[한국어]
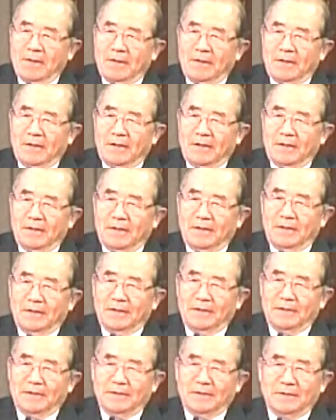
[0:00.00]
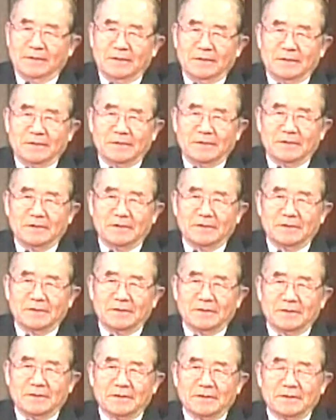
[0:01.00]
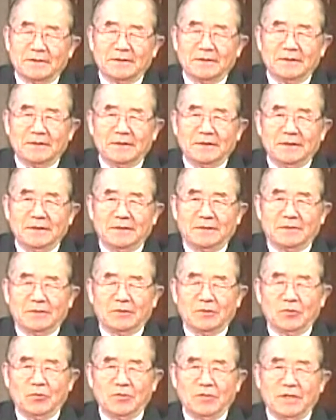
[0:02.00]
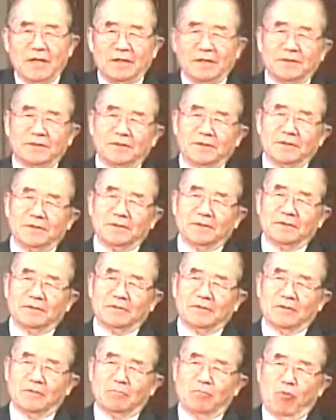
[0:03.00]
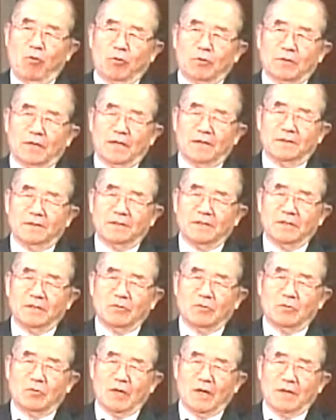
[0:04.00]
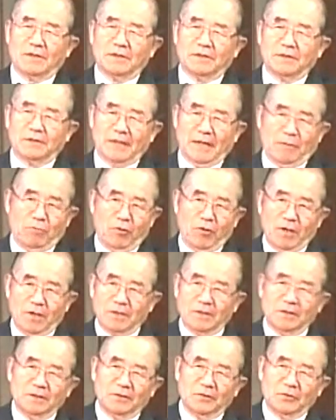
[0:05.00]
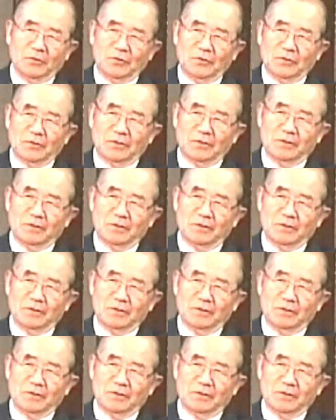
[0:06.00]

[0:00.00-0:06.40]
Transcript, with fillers: 아, 이드론이라 것은 그 폭탄을 싣고 가서 자포하는 거거든요.